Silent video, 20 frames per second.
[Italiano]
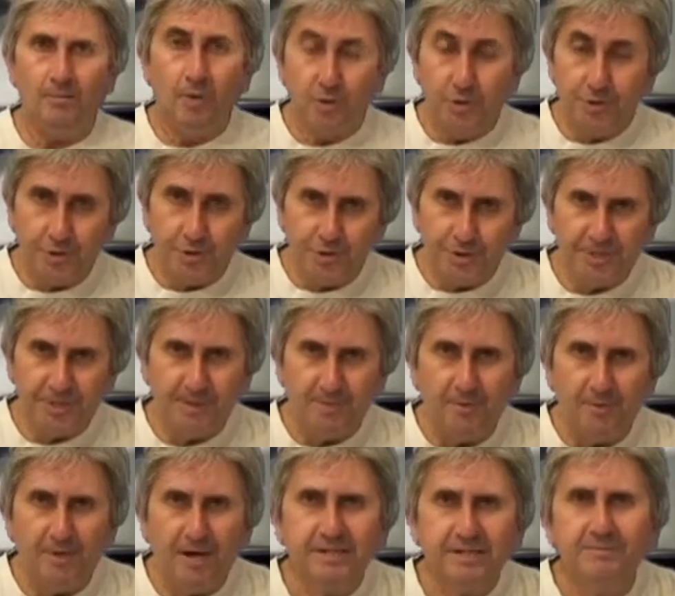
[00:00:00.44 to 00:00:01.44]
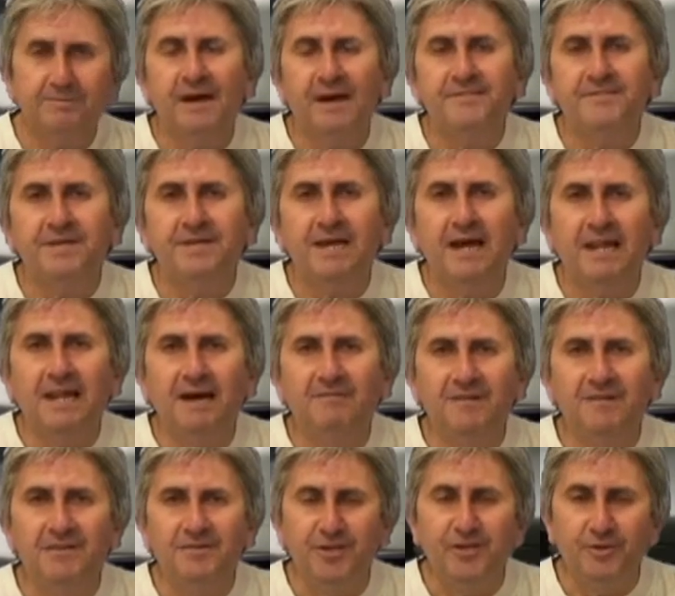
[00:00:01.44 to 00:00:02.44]
Buongiorno, siamo arrivati alla
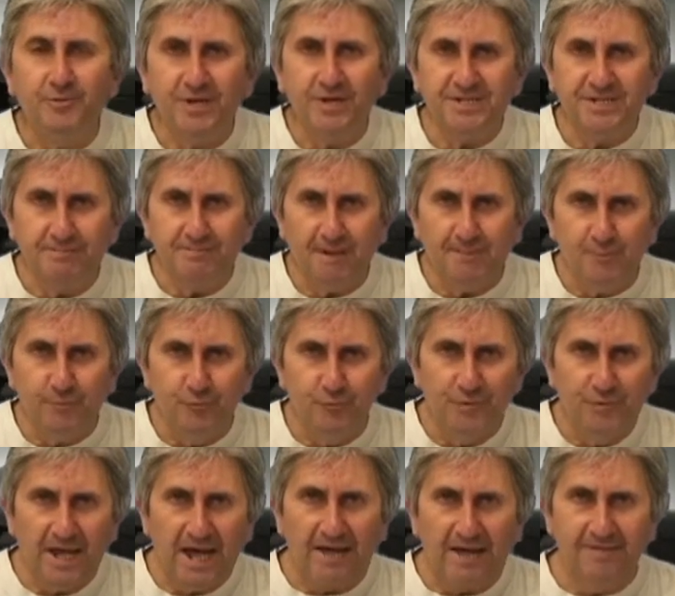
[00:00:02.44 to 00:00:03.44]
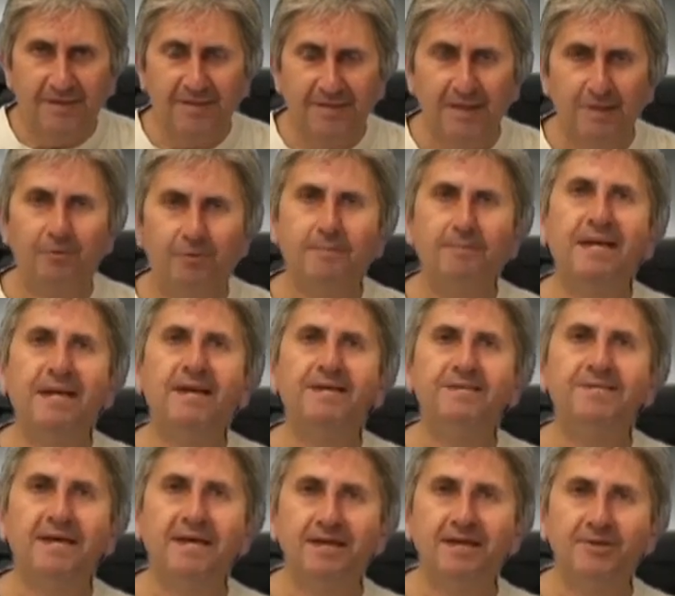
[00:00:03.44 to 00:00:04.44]
ventiduesima puntata del
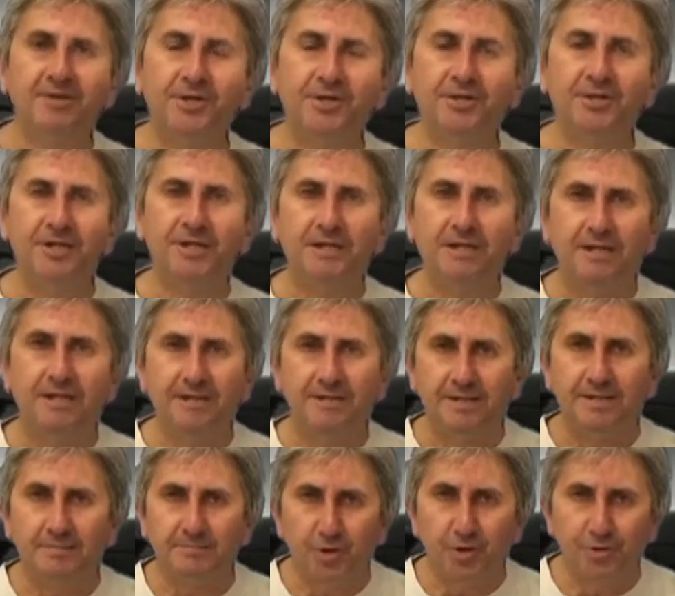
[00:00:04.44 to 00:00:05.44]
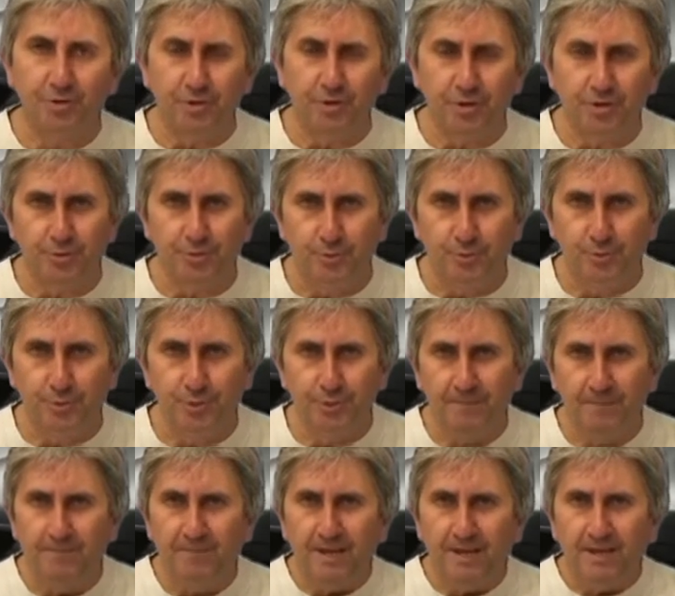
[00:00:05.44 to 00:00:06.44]
2016 di Motor
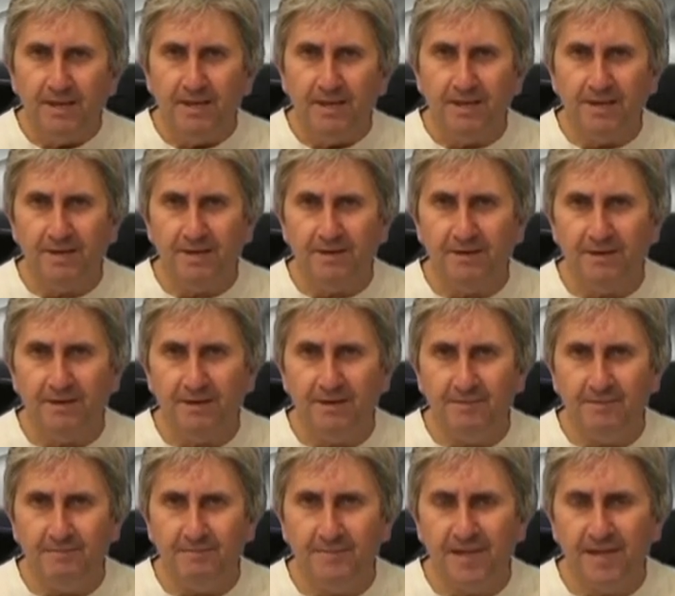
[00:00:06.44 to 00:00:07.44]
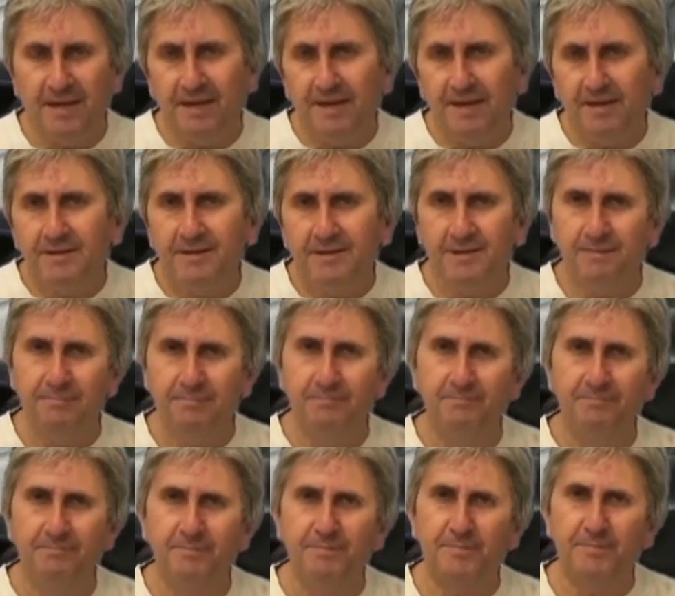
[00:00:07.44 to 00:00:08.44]
News eh, e eh,
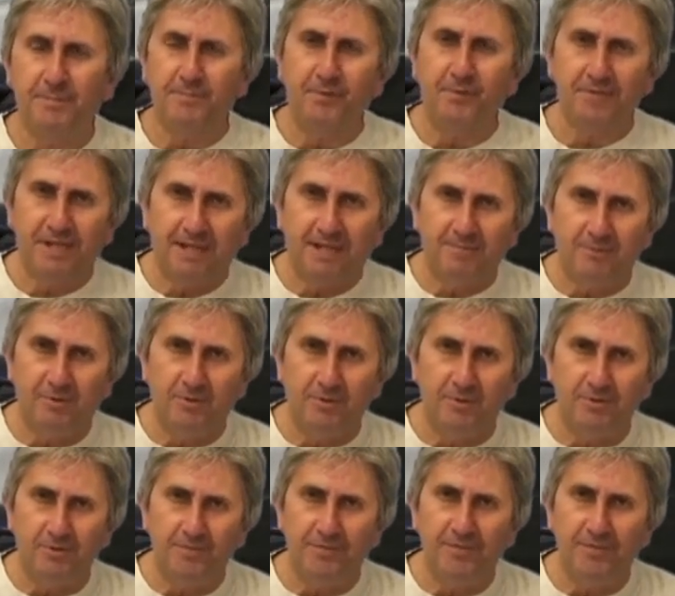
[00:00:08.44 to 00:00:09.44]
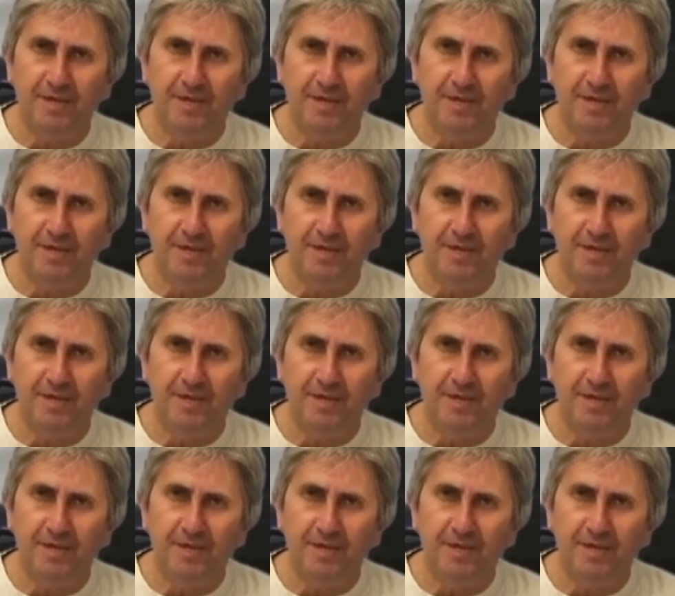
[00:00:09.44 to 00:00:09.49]
vi proporremo